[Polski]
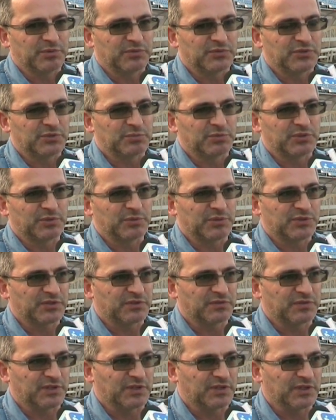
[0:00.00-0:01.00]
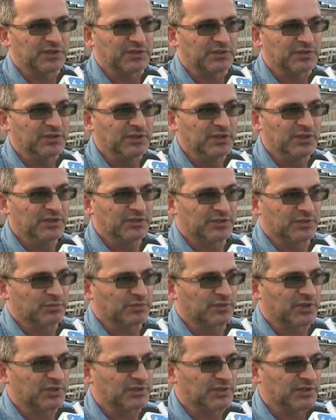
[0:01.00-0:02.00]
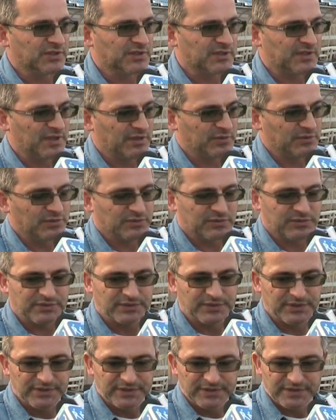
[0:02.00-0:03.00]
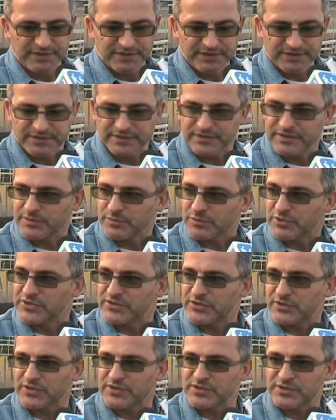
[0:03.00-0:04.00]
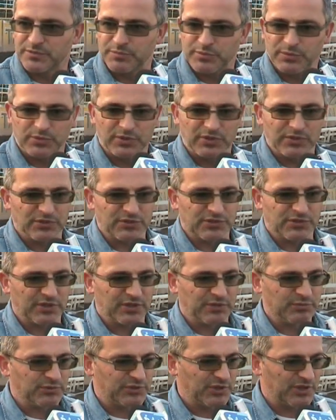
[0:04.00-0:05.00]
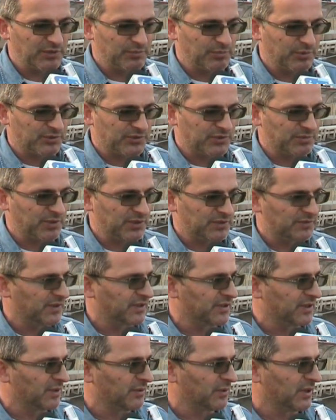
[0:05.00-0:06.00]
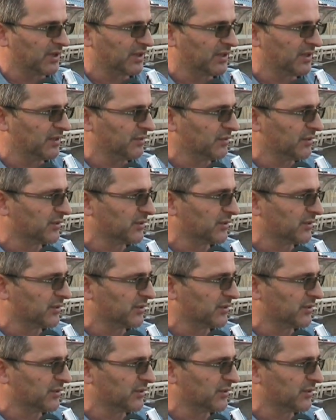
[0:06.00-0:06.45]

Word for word: i powinniśmy te mecze wygrać. No, czemu tak się nie stało? No, nie wiem, historycy piłki nożnej musieli pogrzebać w annałach i